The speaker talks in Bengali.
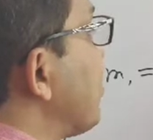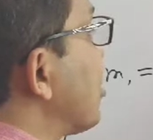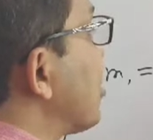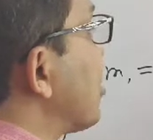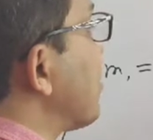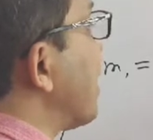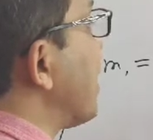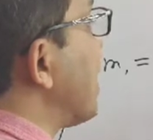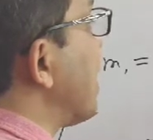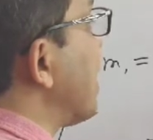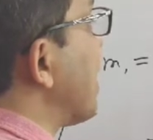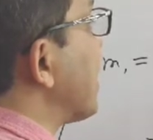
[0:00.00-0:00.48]

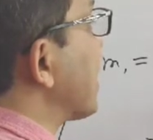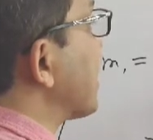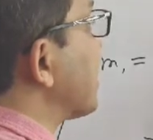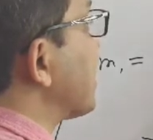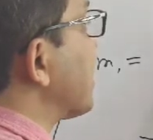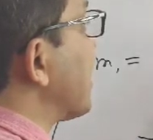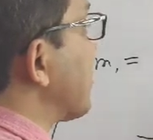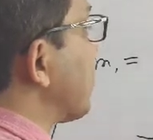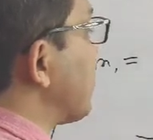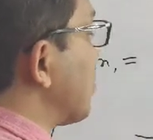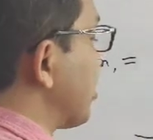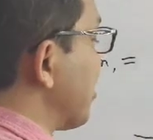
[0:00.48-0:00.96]
পরিমাণ আর
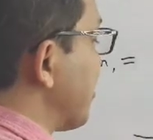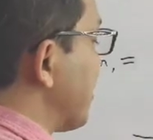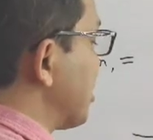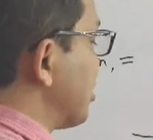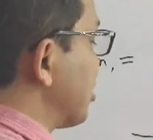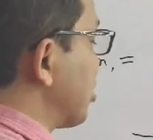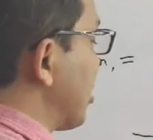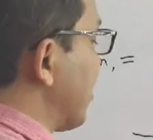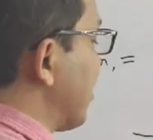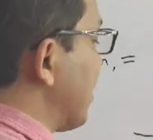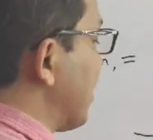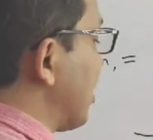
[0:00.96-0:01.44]
এইটার পরিমাণ
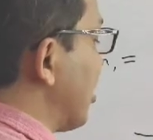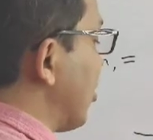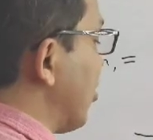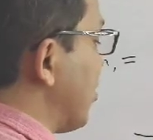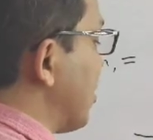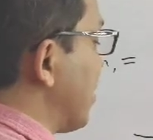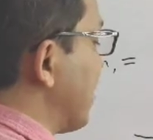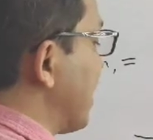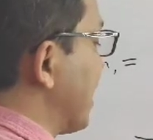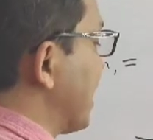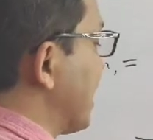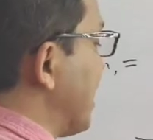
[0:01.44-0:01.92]
সমান
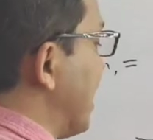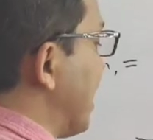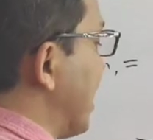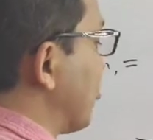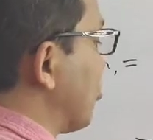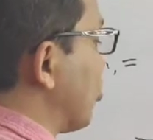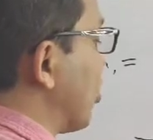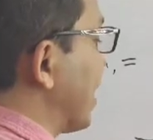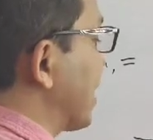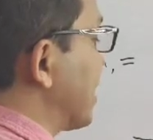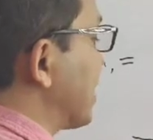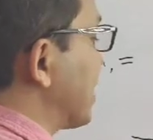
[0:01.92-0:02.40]
হওয়া মানে এম
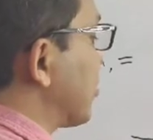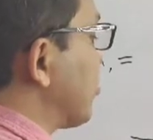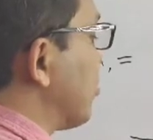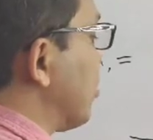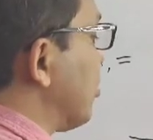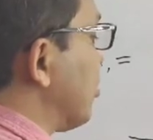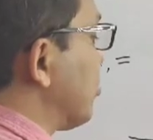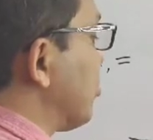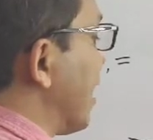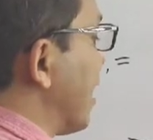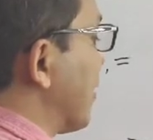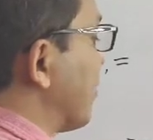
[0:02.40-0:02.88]
ওয়ান ইকুয়াল
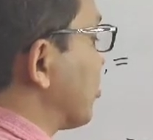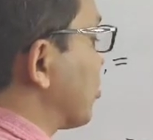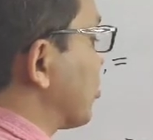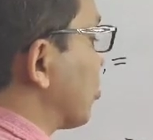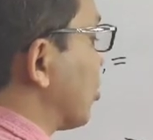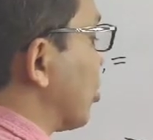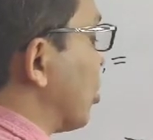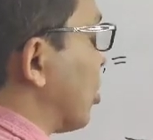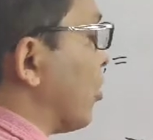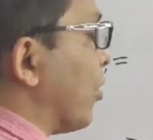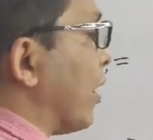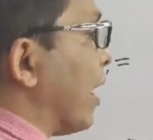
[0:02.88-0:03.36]
টু এম টু
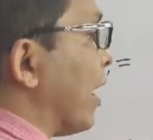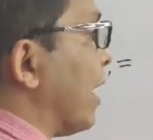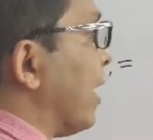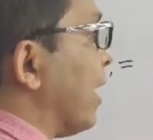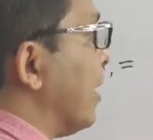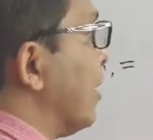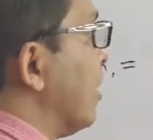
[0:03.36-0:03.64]
হওয়া